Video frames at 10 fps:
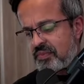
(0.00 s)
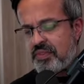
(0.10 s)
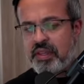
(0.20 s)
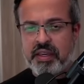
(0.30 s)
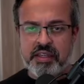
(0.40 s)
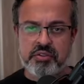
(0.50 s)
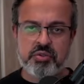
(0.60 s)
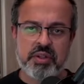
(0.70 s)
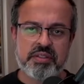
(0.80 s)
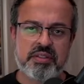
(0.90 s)
Tem aí
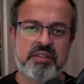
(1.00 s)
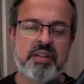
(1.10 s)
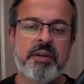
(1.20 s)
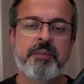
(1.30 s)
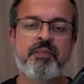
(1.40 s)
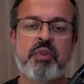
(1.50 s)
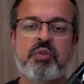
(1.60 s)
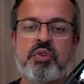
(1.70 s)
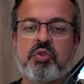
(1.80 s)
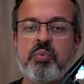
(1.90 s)
suas
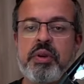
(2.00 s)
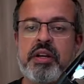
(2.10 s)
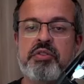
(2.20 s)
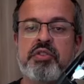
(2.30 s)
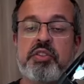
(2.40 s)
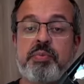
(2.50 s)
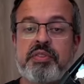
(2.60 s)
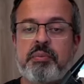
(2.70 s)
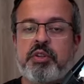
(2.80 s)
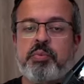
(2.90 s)
são as complicações,
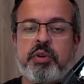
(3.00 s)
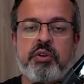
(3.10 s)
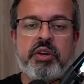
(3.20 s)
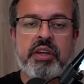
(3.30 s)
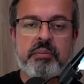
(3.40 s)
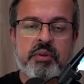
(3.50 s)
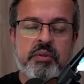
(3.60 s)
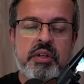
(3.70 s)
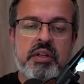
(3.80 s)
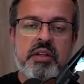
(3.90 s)
principalmente porque o YAML
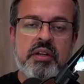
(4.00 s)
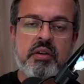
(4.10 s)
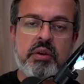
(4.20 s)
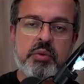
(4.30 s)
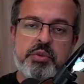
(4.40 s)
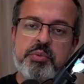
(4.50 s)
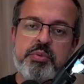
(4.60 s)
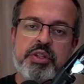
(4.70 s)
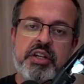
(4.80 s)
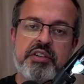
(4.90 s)
não é um tipo
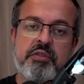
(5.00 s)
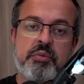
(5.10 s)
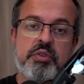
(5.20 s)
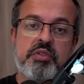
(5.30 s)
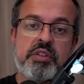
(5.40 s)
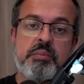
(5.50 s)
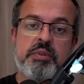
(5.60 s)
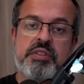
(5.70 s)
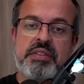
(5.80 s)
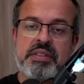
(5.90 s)
de arquivo muito
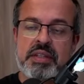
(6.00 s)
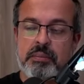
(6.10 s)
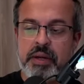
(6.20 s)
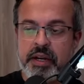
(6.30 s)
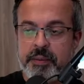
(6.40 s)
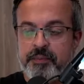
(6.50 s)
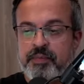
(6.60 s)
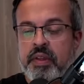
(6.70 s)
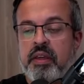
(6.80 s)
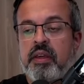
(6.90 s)
simples de se trabalhar.
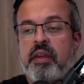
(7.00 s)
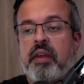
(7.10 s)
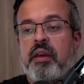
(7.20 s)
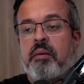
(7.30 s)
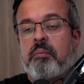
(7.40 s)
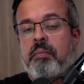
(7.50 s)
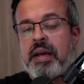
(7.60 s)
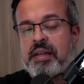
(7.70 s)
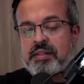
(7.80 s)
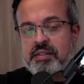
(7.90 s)

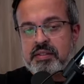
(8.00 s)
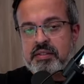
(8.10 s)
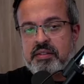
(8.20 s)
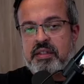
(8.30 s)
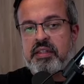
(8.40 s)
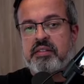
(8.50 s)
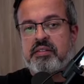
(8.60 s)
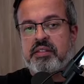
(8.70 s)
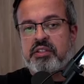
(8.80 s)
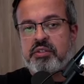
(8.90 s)
Mas
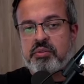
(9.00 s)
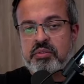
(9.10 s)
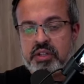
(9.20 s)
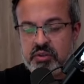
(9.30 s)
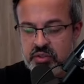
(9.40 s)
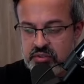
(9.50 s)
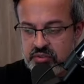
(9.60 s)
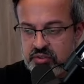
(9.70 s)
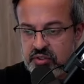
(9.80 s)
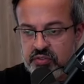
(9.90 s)
existe um
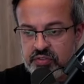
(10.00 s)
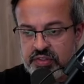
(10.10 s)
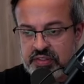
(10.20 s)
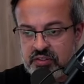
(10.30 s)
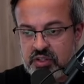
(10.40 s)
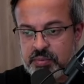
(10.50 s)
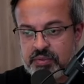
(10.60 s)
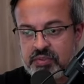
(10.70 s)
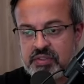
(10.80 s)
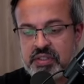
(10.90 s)
negócio que eu vou fazer agora para
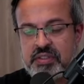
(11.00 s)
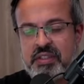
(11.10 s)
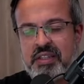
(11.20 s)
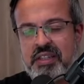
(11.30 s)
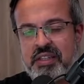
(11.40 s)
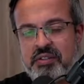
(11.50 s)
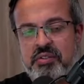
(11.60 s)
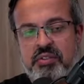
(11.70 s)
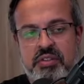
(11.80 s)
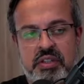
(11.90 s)
vocês, e
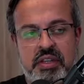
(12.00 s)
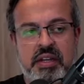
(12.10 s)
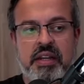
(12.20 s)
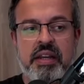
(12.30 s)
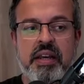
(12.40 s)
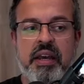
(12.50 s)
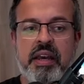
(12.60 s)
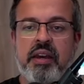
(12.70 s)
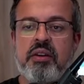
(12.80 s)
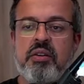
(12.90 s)
isso sim, galera,
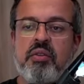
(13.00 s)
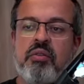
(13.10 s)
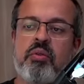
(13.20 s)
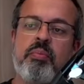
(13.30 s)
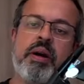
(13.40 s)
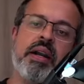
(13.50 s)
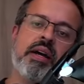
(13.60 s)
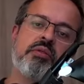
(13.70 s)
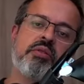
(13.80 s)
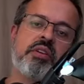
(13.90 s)
é o
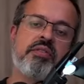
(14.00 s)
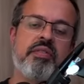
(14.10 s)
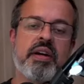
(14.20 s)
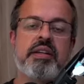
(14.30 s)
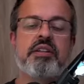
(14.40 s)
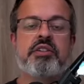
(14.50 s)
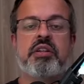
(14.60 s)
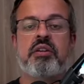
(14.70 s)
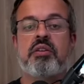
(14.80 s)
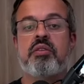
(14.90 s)
barato que vai
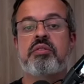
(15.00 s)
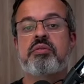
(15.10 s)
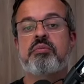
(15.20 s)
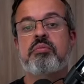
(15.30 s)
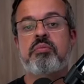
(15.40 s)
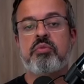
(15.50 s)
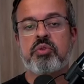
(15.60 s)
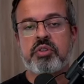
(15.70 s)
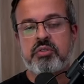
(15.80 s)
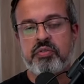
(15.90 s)
deixar o negócio
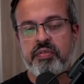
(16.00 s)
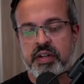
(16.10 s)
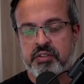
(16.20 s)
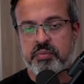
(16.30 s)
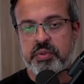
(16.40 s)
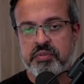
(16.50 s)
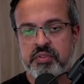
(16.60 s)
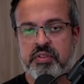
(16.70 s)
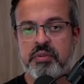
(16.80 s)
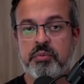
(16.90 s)
muito fácil para
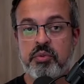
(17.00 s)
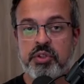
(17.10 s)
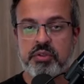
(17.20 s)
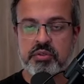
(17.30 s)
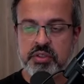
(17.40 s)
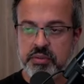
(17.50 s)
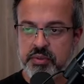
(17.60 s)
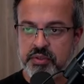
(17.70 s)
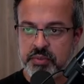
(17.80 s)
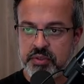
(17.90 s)
você, muito
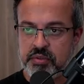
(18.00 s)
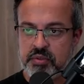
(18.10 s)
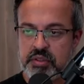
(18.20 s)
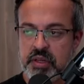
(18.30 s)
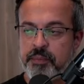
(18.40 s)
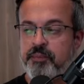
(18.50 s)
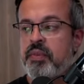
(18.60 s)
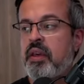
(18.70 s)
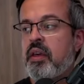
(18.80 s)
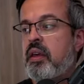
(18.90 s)
simples mesmo, tá?
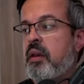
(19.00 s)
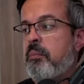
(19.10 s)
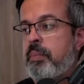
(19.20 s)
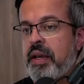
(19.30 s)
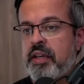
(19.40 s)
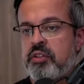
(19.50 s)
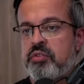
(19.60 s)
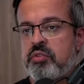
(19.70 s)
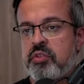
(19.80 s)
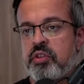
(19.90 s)
Para
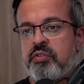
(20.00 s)
isso, eu